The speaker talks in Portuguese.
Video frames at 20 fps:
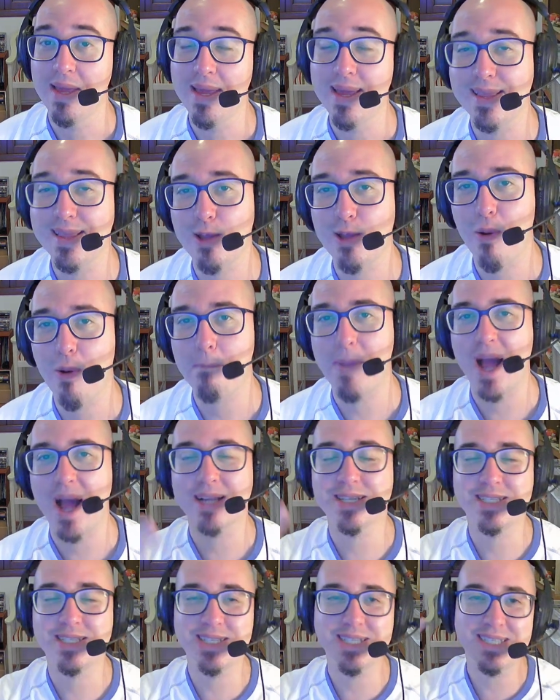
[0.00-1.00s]
Então, a
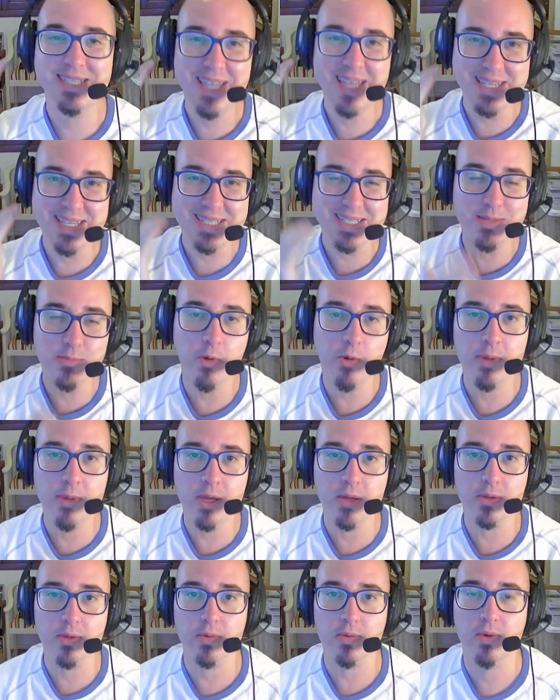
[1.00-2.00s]
partir desse
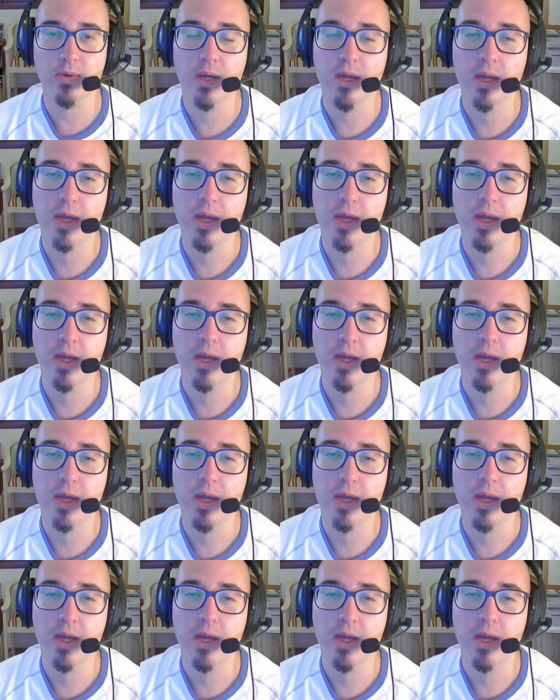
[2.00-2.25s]
momento,